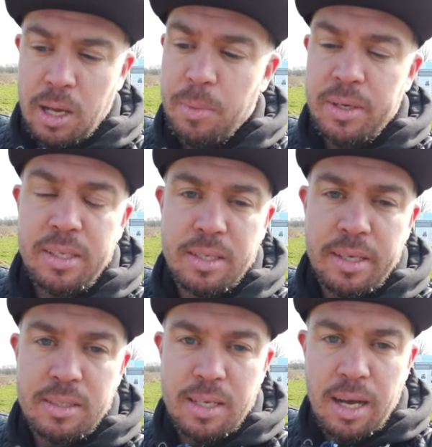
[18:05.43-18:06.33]
kann man
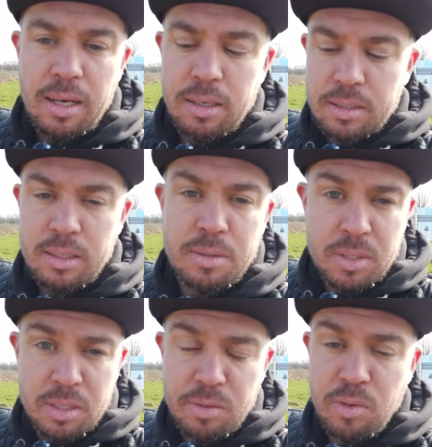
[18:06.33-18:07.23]
nichts gegen sagen, das ist
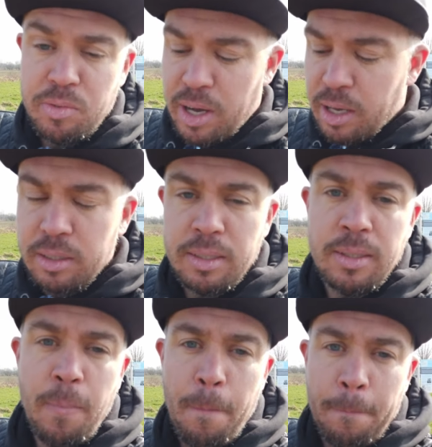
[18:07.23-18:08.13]
massive Ware.